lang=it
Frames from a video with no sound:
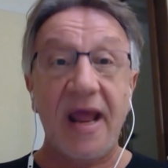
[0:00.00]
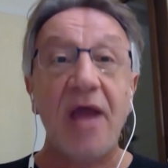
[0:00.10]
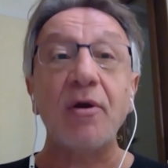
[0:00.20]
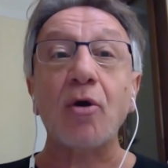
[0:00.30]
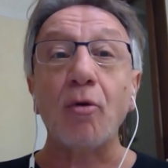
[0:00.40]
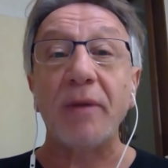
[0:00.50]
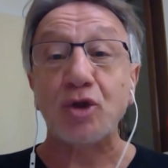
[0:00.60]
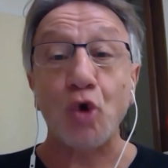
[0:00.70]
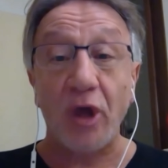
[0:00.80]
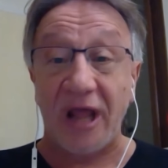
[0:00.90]
È un
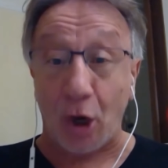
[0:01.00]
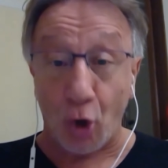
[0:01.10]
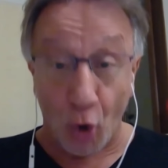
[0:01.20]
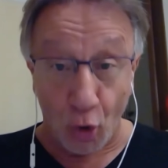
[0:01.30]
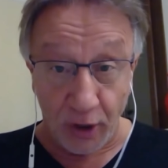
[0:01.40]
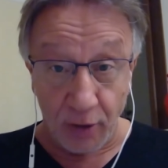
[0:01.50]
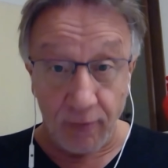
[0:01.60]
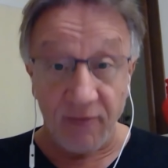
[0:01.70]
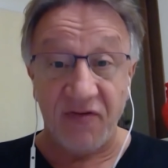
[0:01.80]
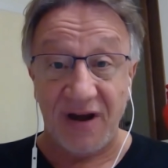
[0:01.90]
argomento
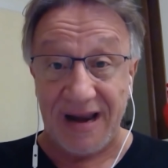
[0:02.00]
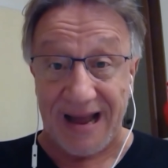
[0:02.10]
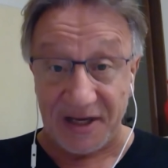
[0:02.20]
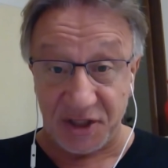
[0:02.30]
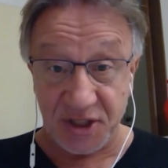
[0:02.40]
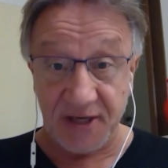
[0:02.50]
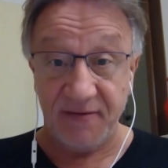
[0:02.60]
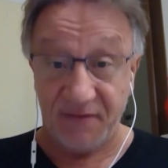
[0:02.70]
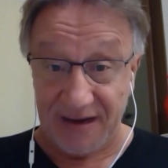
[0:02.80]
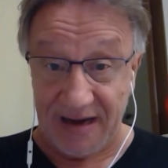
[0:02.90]
erroneo, fallace,
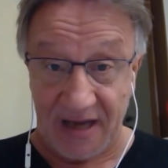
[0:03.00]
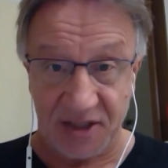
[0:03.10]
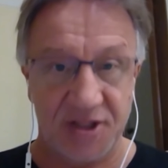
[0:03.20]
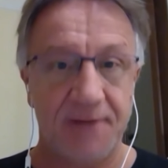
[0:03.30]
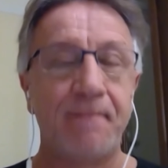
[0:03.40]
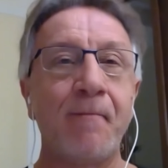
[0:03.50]
fallace.